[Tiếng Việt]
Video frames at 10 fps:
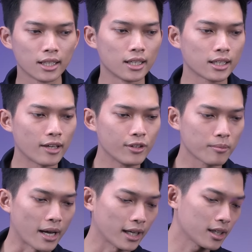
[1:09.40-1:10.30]
Ờ, cái
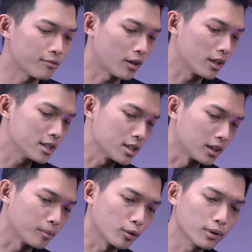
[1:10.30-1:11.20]
phiên bản à, Founder
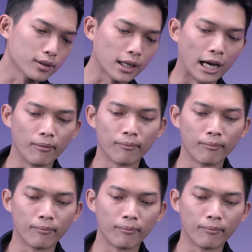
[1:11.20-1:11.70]
Edition này mình cũng chưa được cầm